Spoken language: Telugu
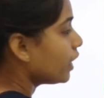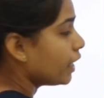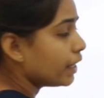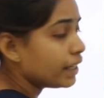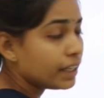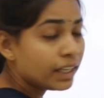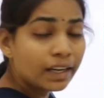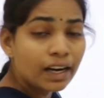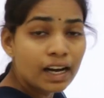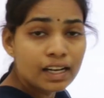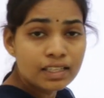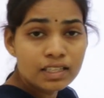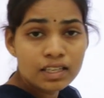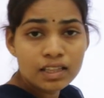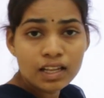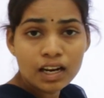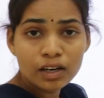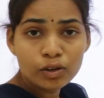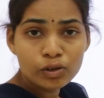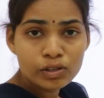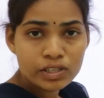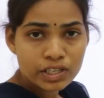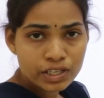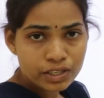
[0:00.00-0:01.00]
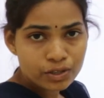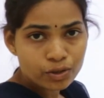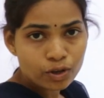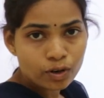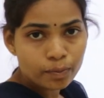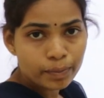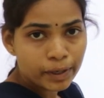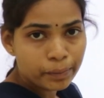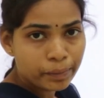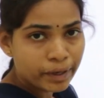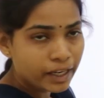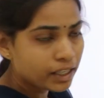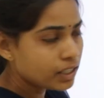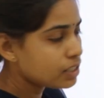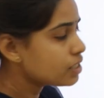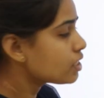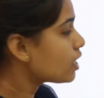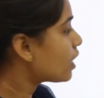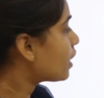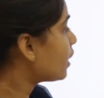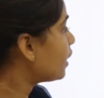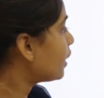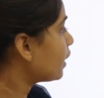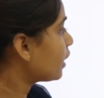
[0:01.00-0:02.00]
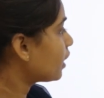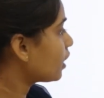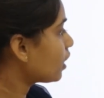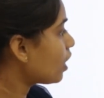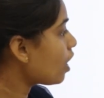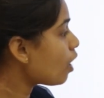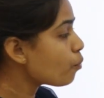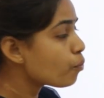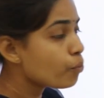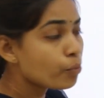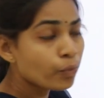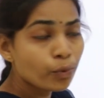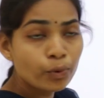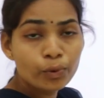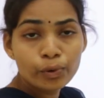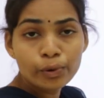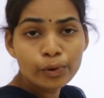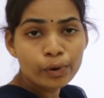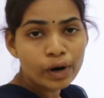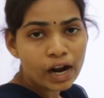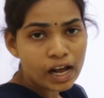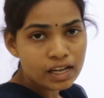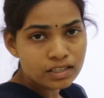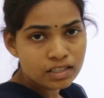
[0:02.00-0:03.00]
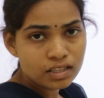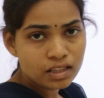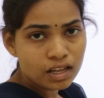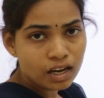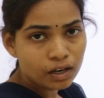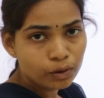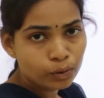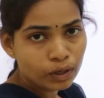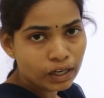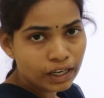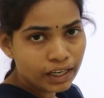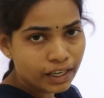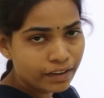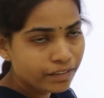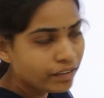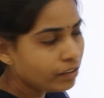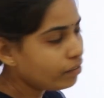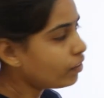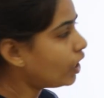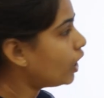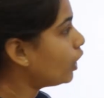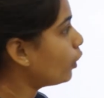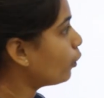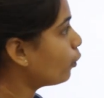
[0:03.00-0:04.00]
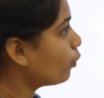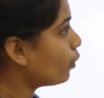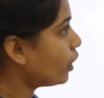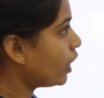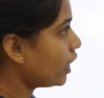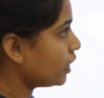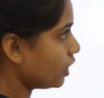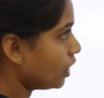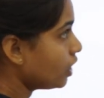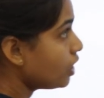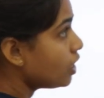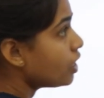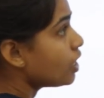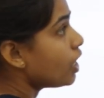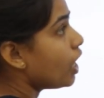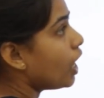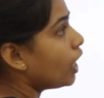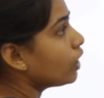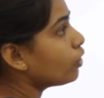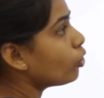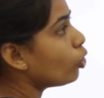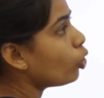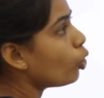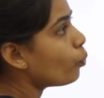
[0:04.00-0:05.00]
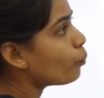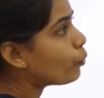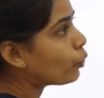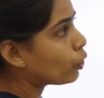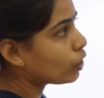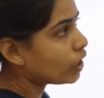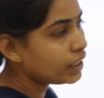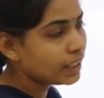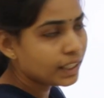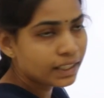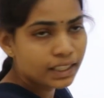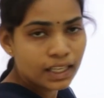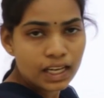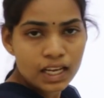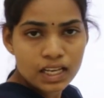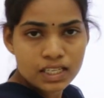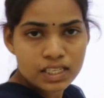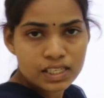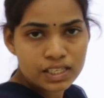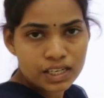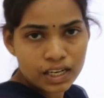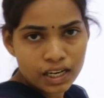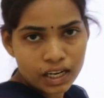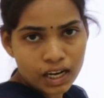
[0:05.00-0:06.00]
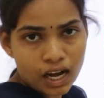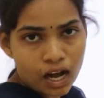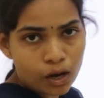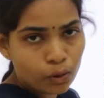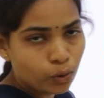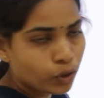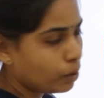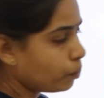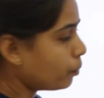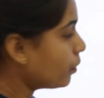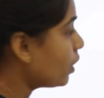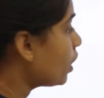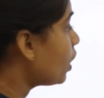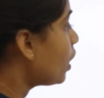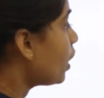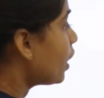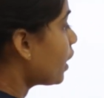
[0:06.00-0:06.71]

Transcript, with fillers: ఎన్ని రాజధానులు చేసుకొని పరిపాలించారంటే కనుక మూడు రాజధానులు అనేవి వాళ్ళకున్నాయి అందులో మొదటిది శ్రీకాకుళం